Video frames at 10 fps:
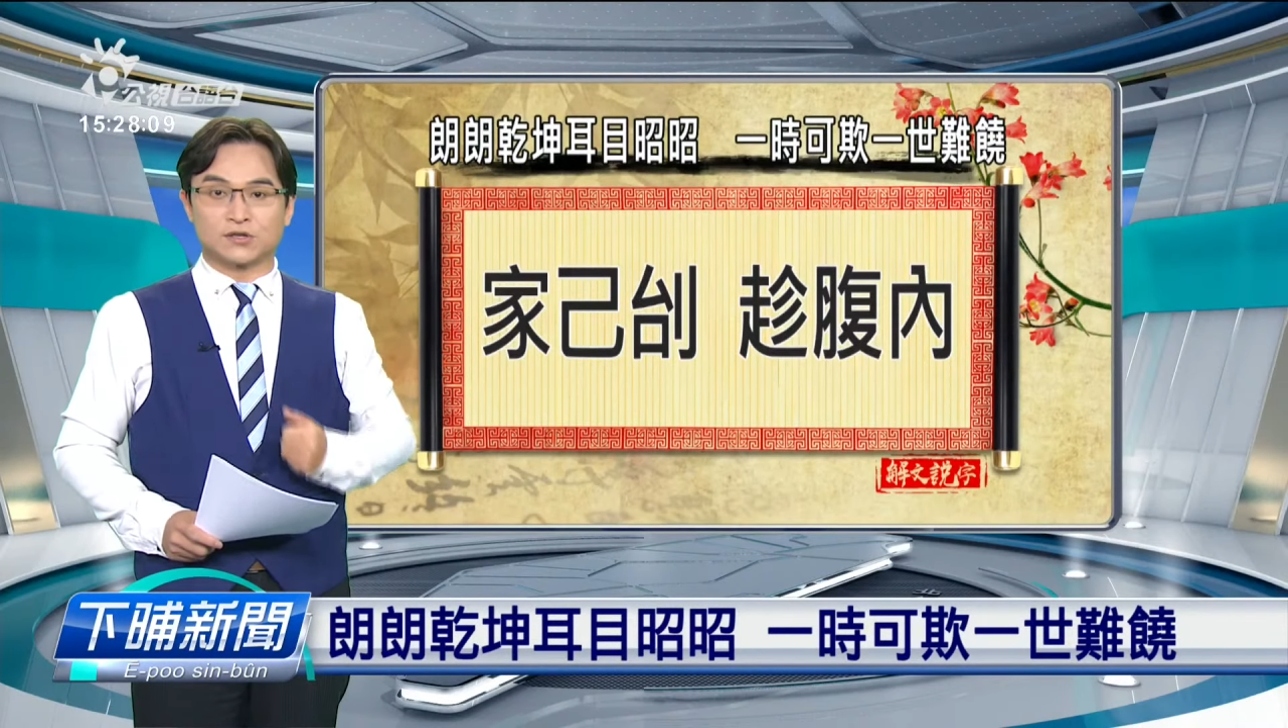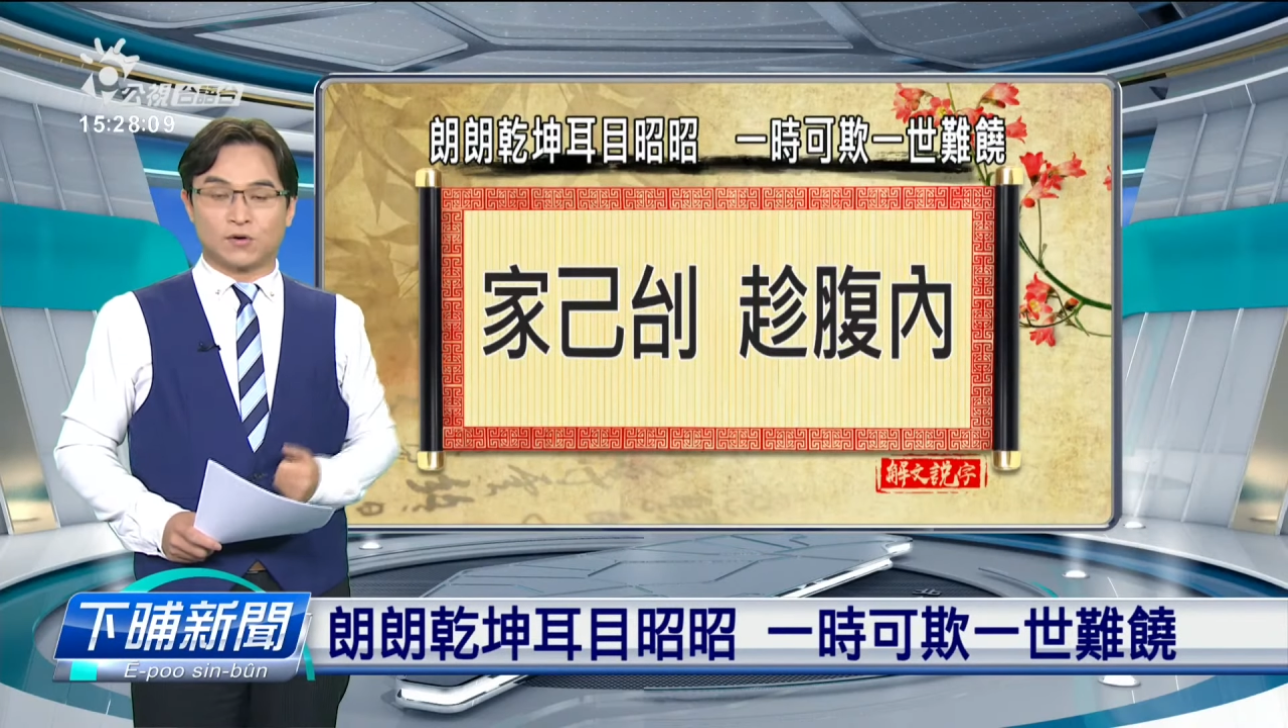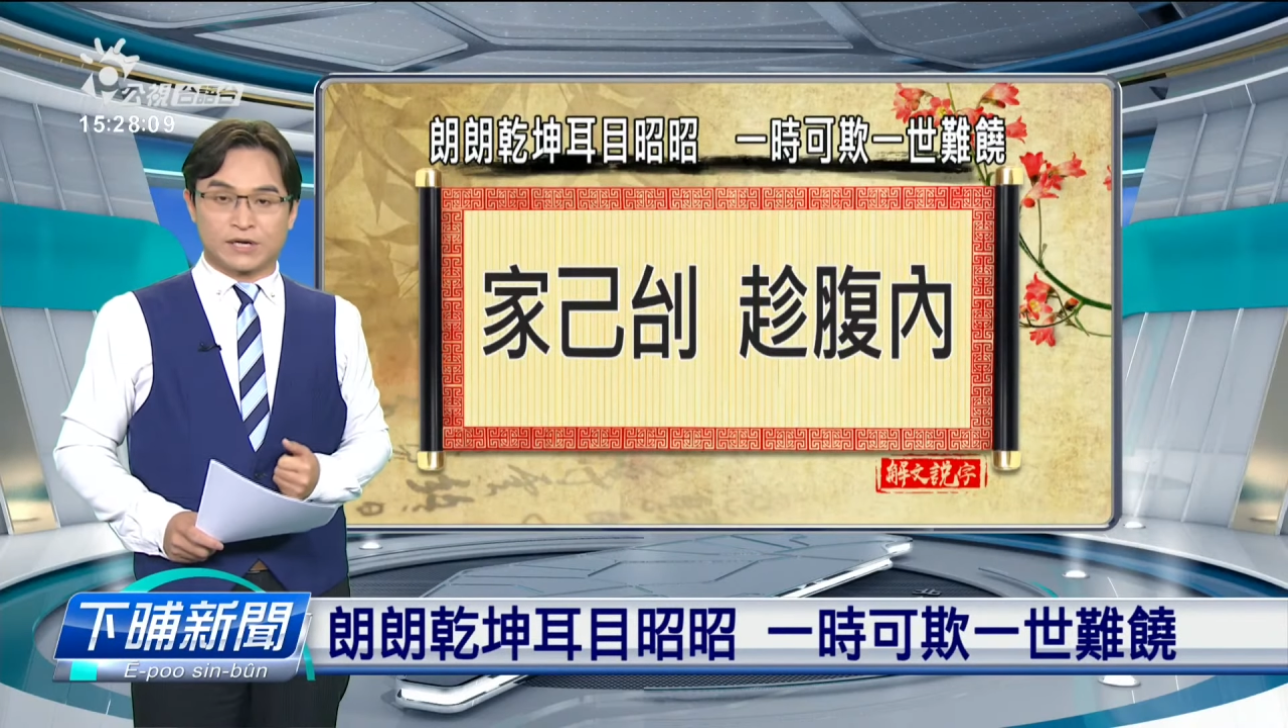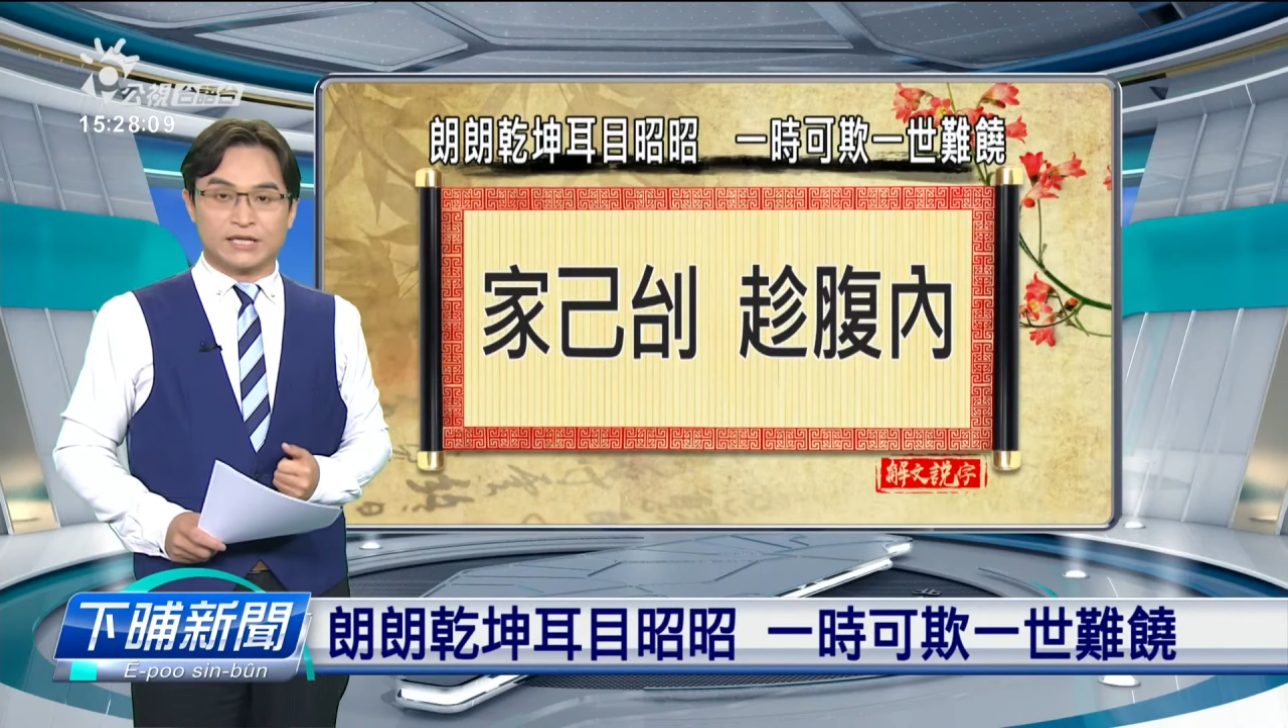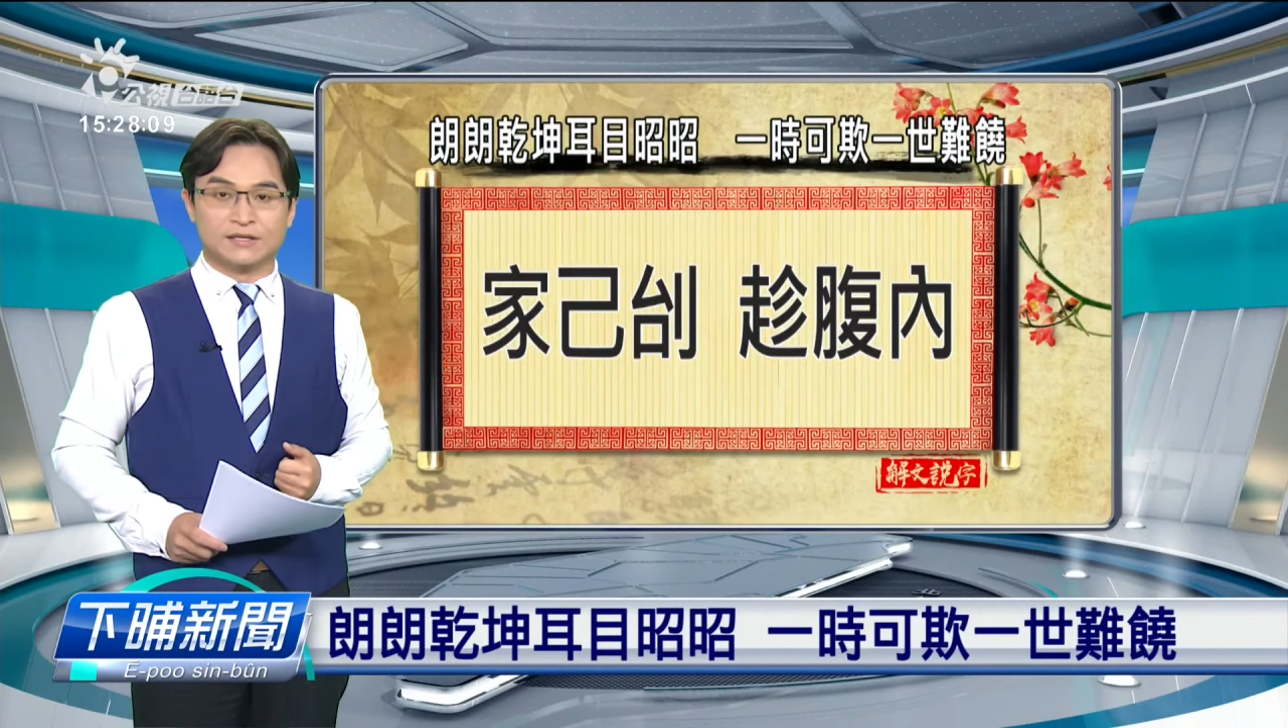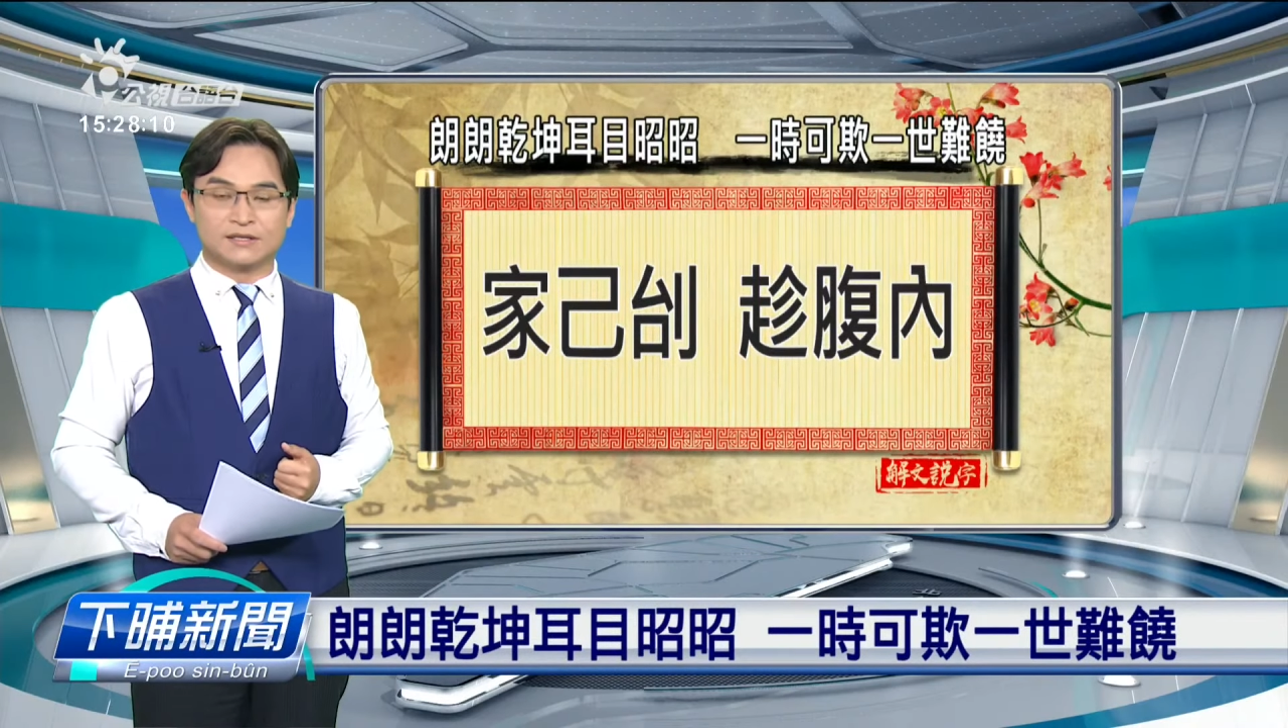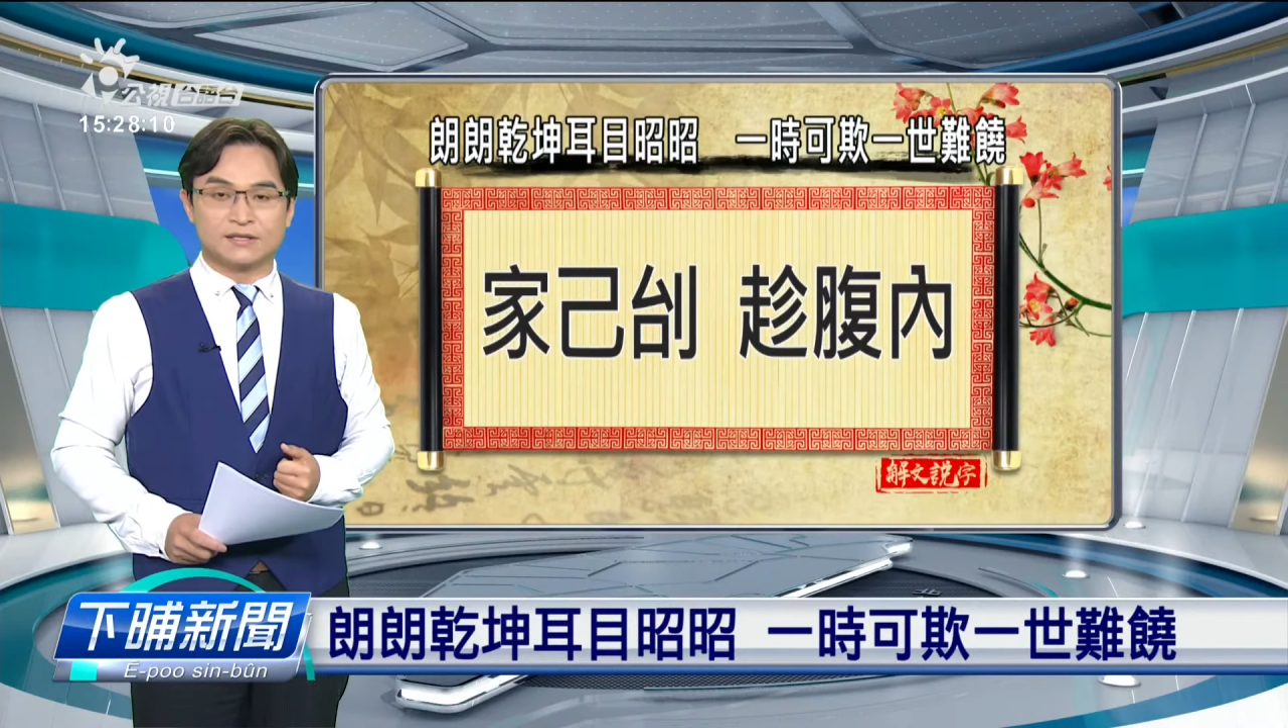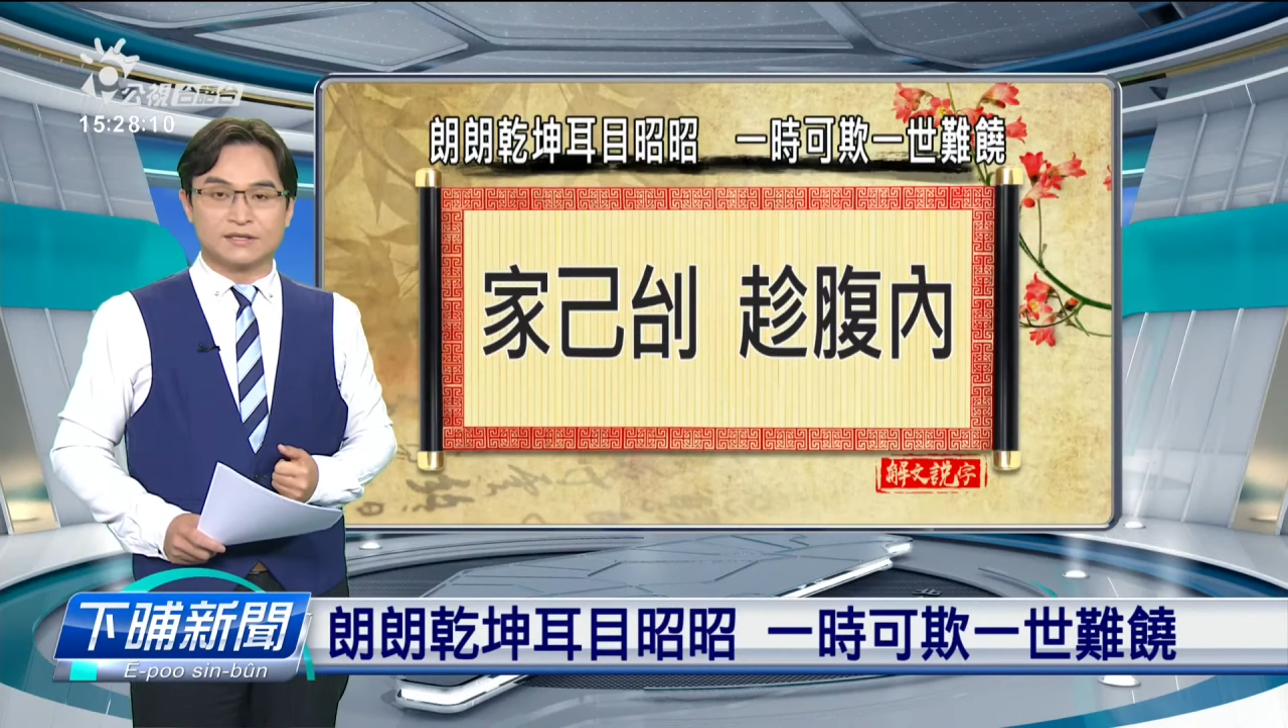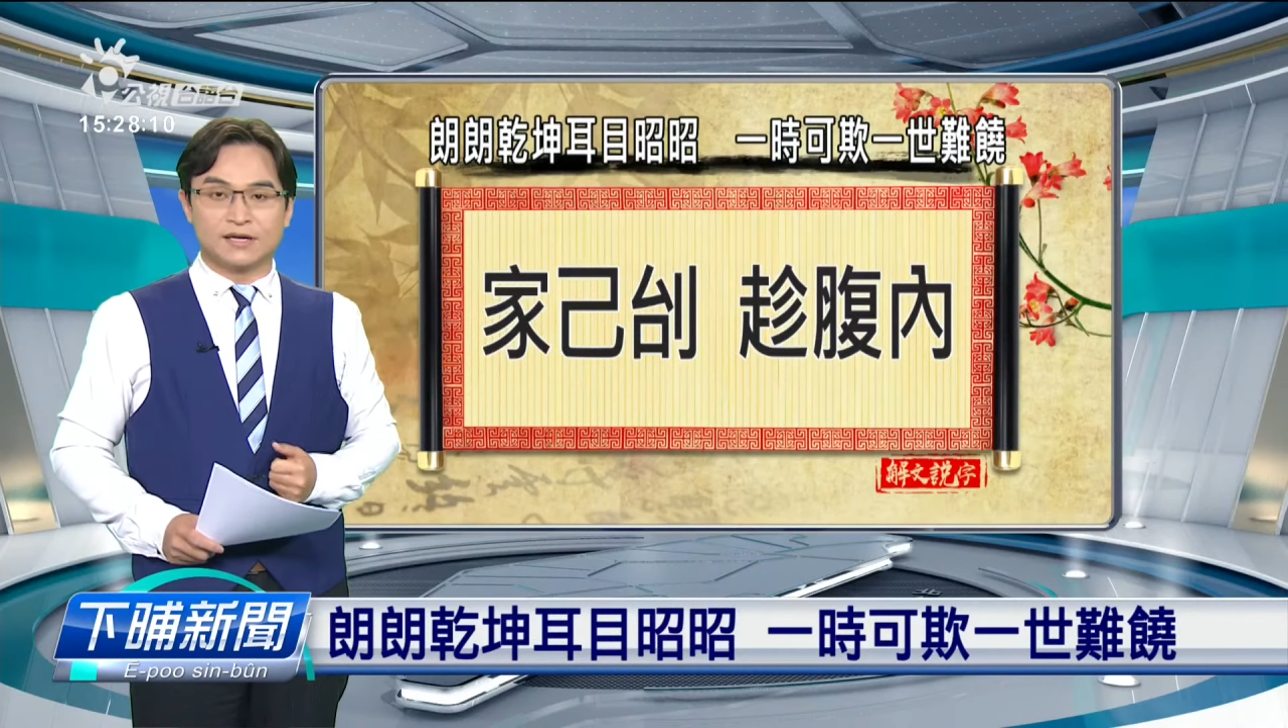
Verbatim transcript: 助理。